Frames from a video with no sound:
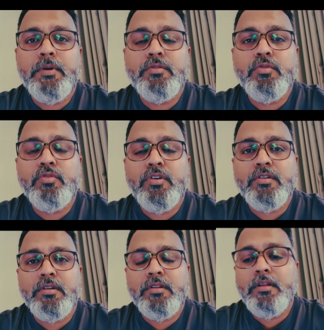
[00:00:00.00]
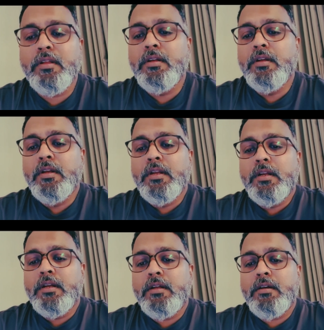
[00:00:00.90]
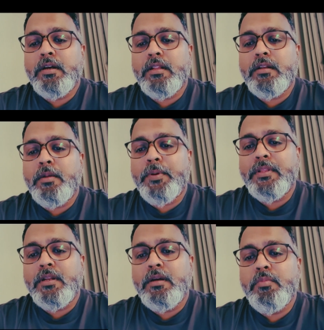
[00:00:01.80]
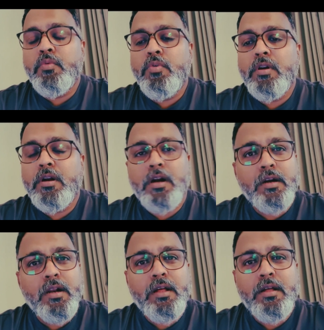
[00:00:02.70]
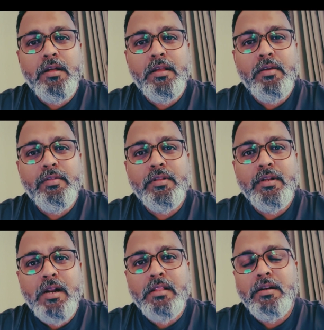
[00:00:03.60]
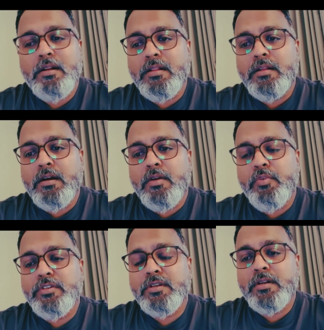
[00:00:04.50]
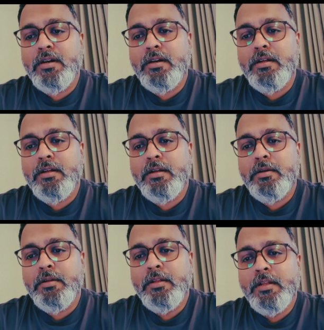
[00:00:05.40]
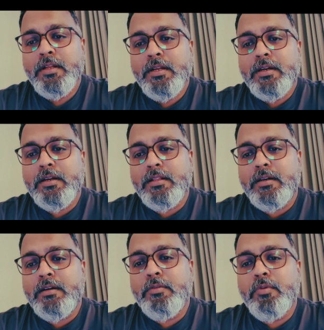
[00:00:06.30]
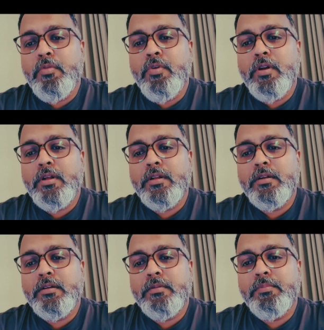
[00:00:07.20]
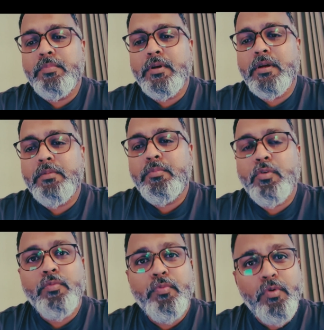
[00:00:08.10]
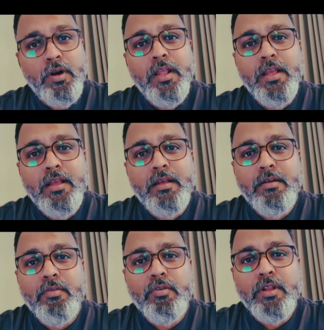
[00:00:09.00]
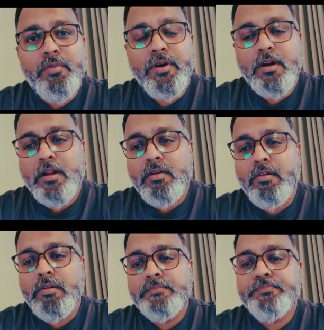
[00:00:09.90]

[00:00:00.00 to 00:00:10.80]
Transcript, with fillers: அசோசியேஷன் இது கிட்டத்தட்ட பார்த்திங்கன்னா மூன்று நாட்களாக இங்கே வந்து நடந்துகிட்ருக்கு இந்த கன்வென்ஷன் அண்டு கிட்டத்தட்ட ஒவ்வொரு ஒரு ஃபுல் டே அவங்களோட ஈவெண்ட் நடக்கும்